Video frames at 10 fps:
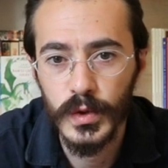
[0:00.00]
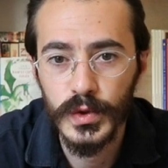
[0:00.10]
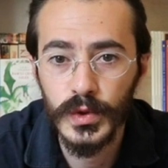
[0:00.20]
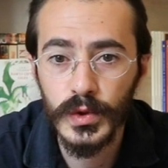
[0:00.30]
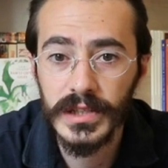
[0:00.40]

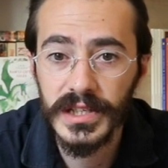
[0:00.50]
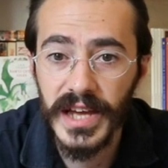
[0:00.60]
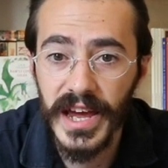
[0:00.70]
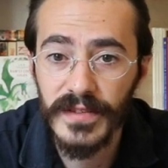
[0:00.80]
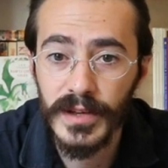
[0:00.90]

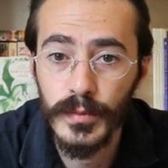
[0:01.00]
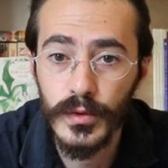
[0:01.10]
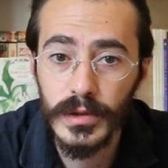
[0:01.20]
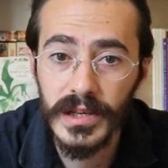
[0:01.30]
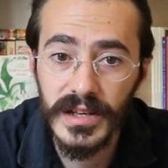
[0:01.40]
Oturdukları evde
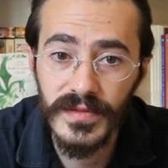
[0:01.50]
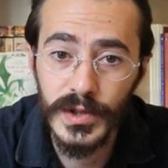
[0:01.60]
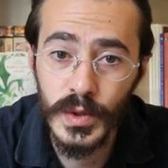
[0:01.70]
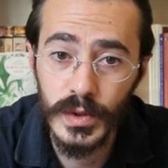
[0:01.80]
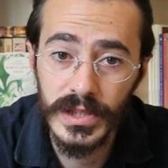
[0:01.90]
büyüklerin
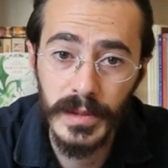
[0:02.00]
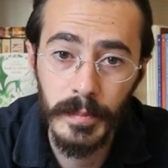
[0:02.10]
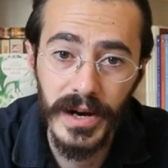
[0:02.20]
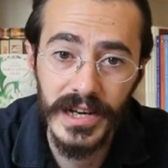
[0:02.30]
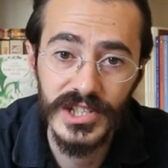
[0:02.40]
ve
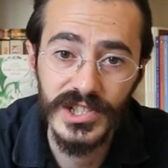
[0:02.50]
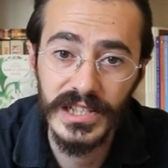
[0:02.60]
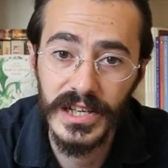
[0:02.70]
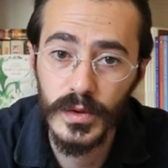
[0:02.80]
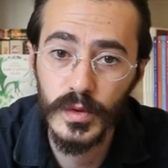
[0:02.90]
çocukların
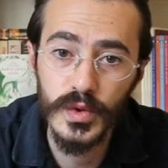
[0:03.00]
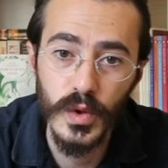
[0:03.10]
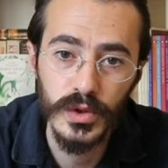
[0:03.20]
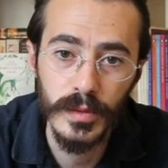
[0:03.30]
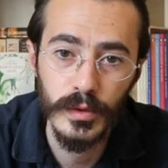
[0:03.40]
paylaştıkları 3
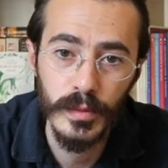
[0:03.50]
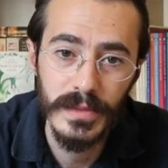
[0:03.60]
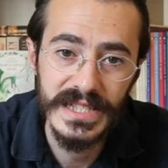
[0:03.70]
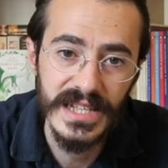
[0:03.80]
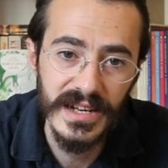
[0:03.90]
oda
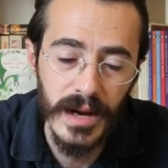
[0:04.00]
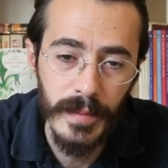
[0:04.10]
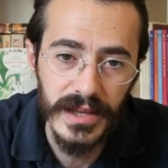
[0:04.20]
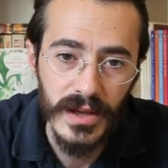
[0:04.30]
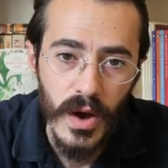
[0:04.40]
bulunmasına
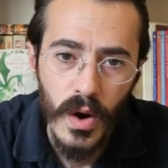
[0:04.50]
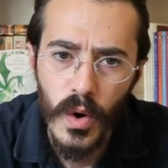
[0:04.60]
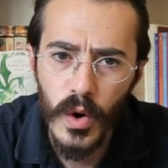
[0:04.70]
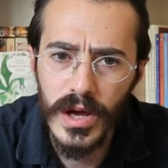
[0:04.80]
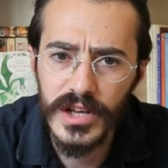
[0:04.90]
rağmen
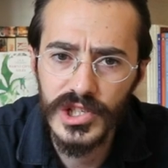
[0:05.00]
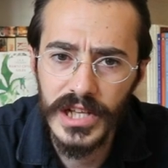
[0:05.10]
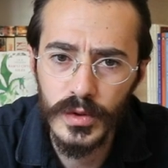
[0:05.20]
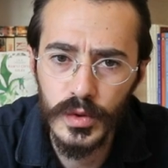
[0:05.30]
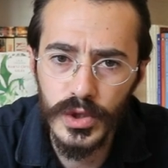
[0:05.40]
hole
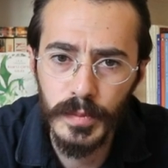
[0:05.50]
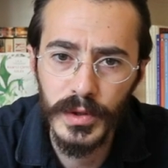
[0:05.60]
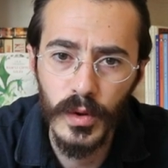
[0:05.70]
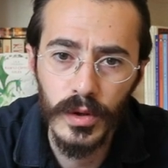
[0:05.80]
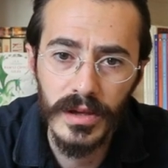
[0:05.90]
açılan küçük
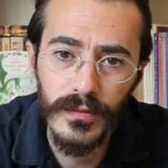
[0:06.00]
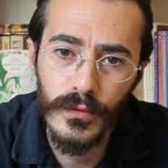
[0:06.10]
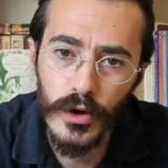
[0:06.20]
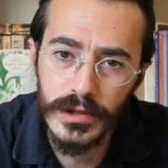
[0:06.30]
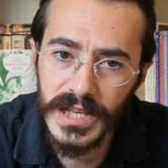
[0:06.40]
bir odada
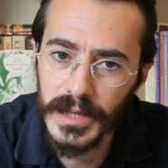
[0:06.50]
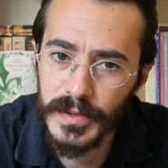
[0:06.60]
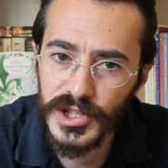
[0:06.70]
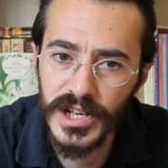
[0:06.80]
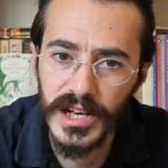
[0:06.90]
Freud
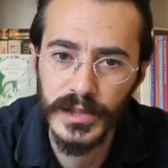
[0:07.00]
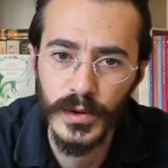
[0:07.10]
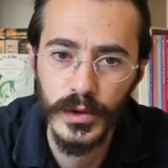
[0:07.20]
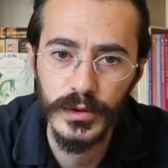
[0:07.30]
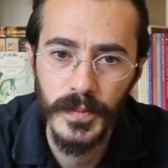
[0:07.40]
tek başına
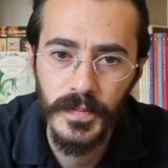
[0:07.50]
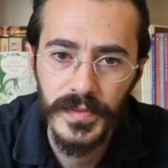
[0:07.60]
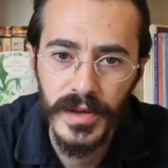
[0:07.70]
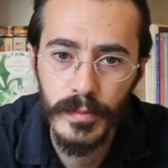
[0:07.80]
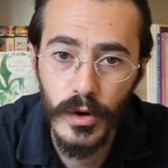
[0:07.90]
kalıyordu.
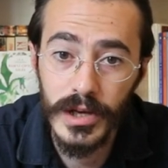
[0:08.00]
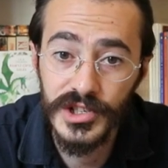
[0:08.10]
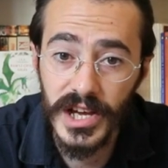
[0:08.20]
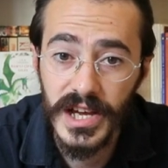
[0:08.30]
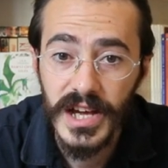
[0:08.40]

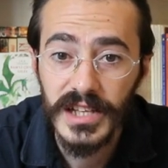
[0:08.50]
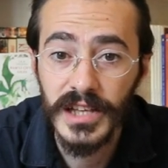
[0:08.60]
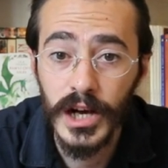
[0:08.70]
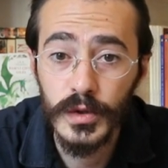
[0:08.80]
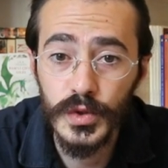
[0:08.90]
Böylece
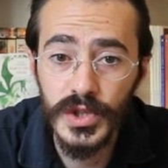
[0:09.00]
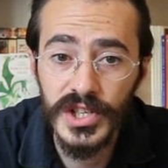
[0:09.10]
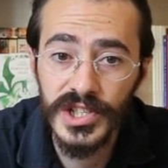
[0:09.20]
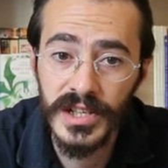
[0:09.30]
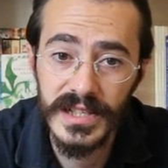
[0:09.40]
daha küçük
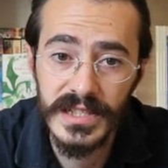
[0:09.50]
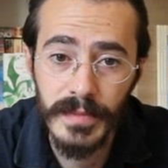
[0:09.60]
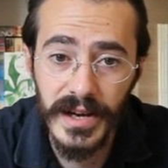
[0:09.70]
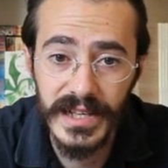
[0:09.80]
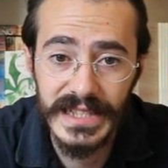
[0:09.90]
yaşından
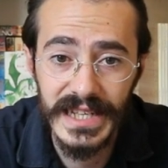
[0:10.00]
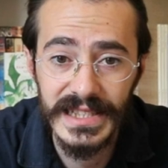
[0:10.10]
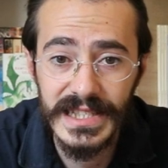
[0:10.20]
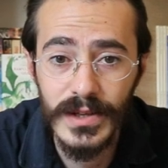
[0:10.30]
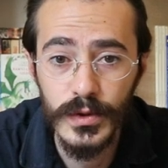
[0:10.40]
itibaren
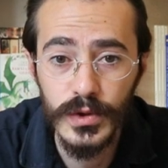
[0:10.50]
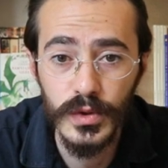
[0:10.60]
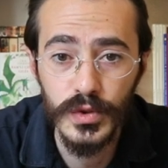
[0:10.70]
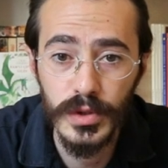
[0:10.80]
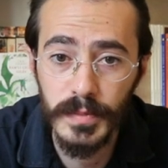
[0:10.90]
kendisine
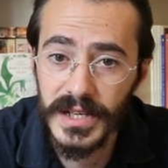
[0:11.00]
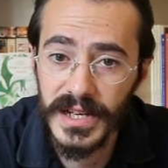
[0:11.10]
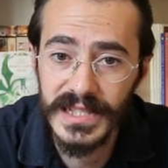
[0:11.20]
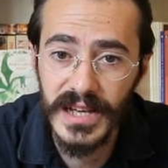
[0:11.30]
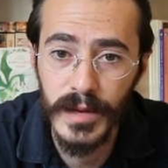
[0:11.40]
özgü küçük bir
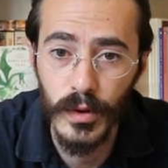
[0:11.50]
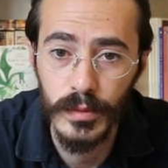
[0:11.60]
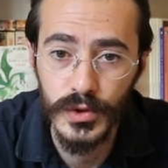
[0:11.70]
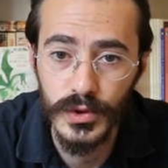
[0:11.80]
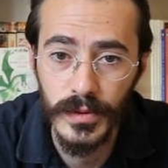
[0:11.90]
yere sahip
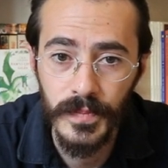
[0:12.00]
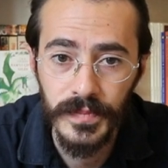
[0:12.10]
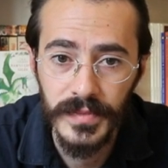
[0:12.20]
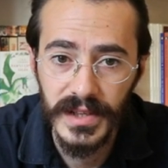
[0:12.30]
olmuştu.